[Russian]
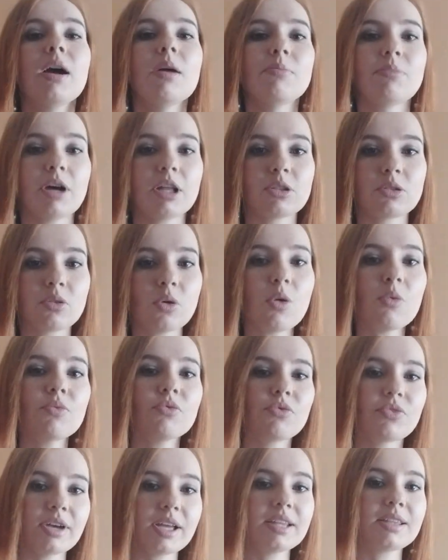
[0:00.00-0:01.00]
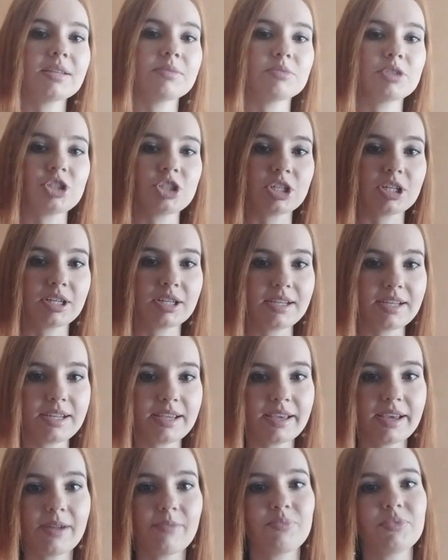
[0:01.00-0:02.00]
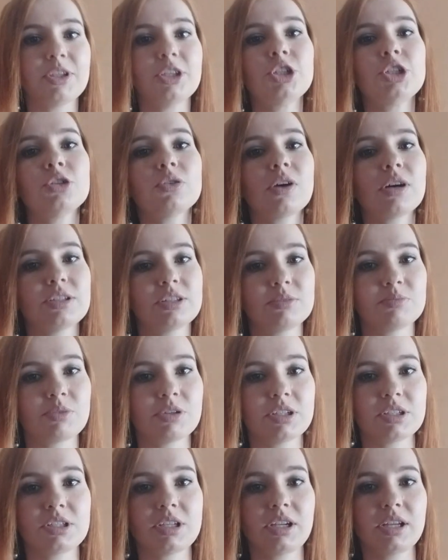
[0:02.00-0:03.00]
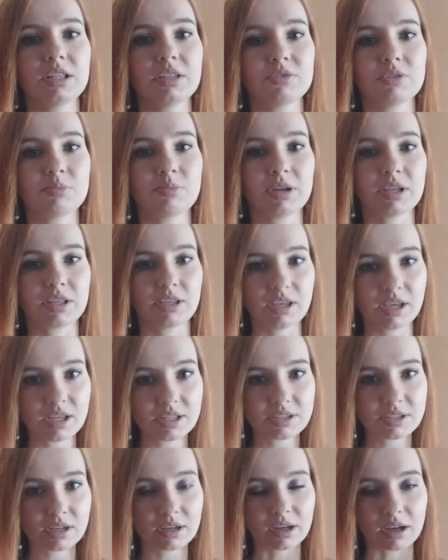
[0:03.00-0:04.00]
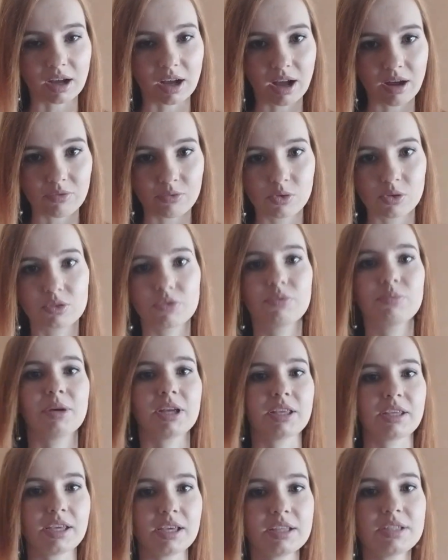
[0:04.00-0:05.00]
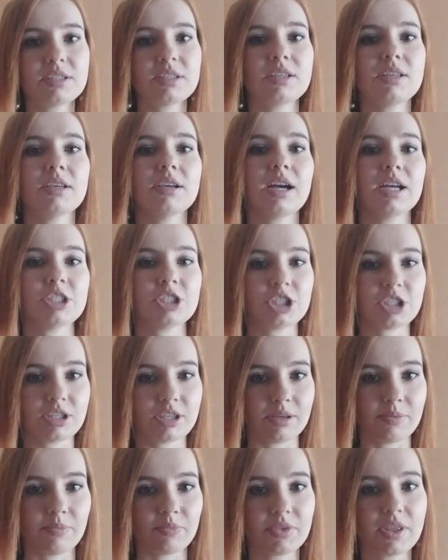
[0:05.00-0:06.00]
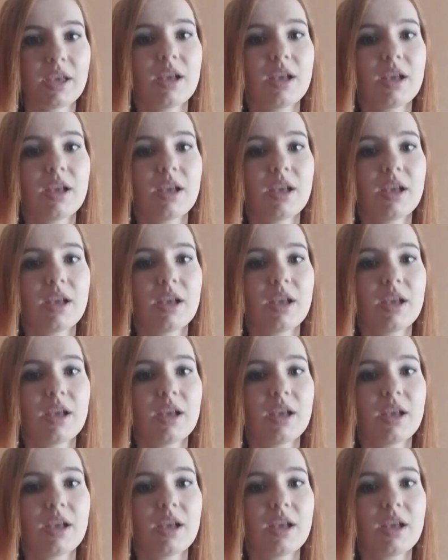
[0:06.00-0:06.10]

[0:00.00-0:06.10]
потом в этом чехле еще один полиэтиленовый пакетик, а вот в пакетике очки.